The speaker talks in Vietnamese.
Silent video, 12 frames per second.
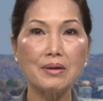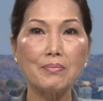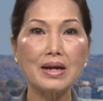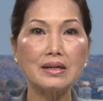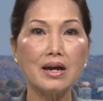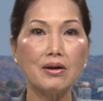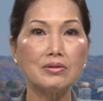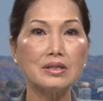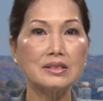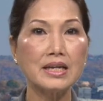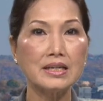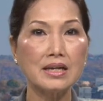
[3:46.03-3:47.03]
ban đầu được
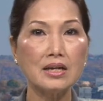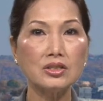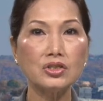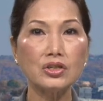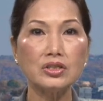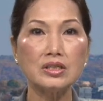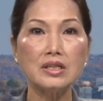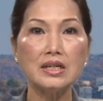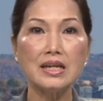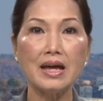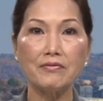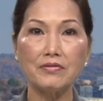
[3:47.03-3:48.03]
xây cất cho những người
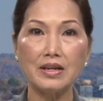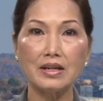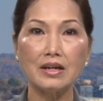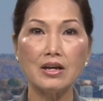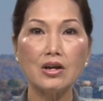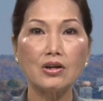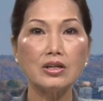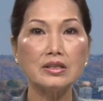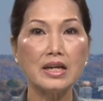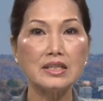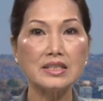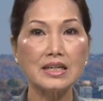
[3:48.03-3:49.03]
làm việc có
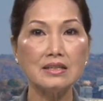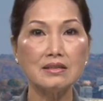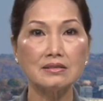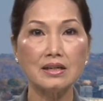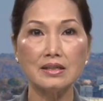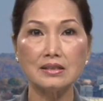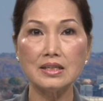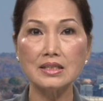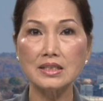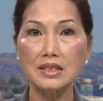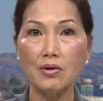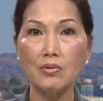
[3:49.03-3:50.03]
thể tránh được thời tiết
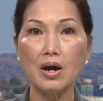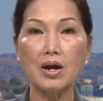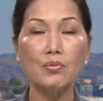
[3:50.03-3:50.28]
xấu ở